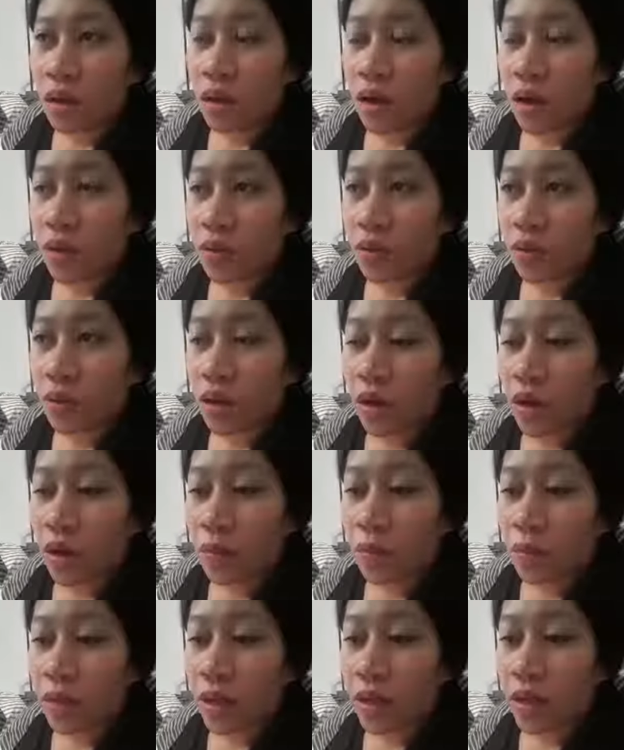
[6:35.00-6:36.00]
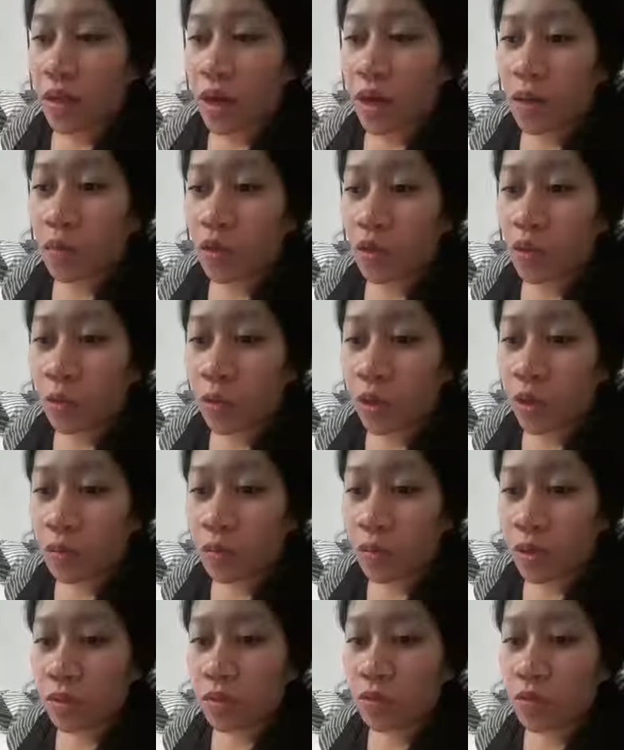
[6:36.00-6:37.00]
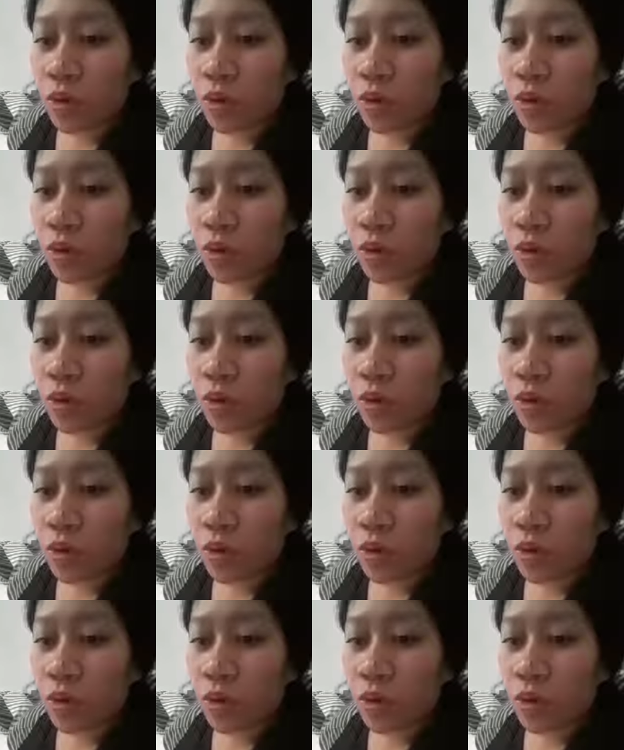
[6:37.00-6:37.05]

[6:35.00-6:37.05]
ano, um, kailangan mong uminom ng